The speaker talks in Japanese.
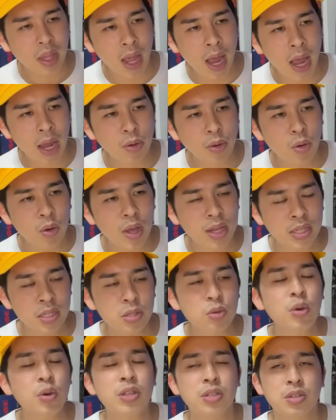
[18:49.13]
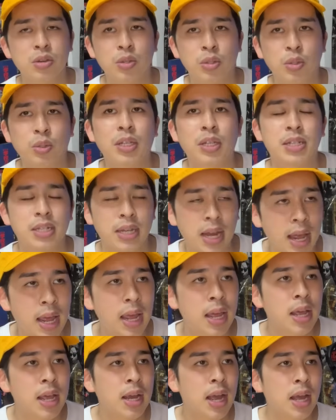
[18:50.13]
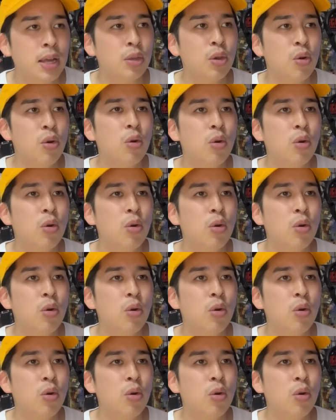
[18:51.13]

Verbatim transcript: あの、SOS の人たちね、環境